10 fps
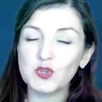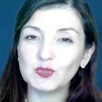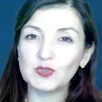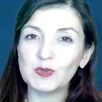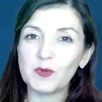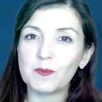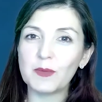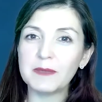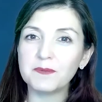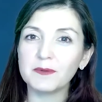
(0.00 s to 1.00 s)
YouTube o
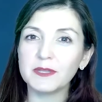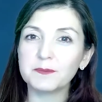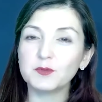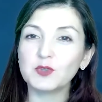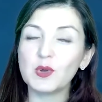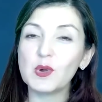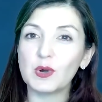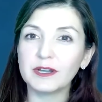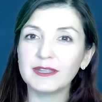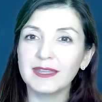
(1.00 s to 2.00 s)

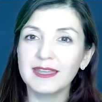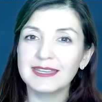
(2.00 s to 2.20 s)
mainpublic.org